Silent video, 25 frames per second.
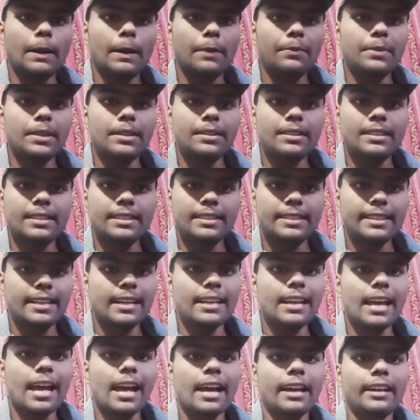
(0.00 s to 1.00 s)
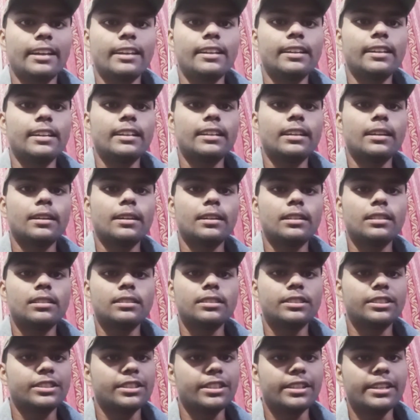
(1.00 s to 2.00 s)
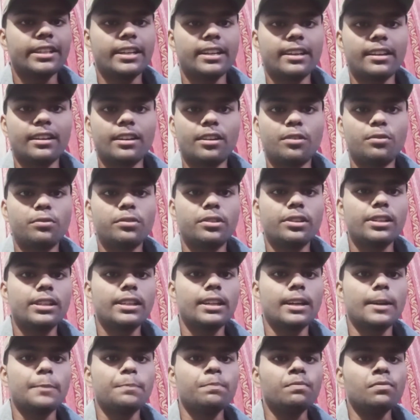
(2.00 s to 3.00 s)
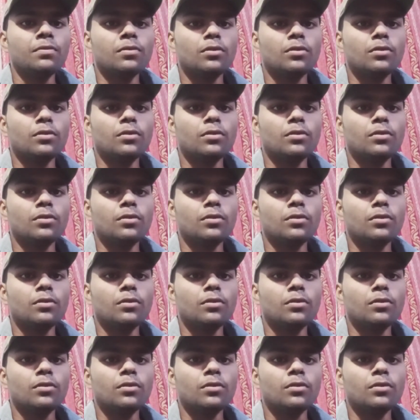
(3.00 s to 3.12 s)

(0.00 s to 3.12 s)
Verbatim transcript: अभी इथिकल हैकिंग की ना स्टडी कर रहा हूँ ठीक है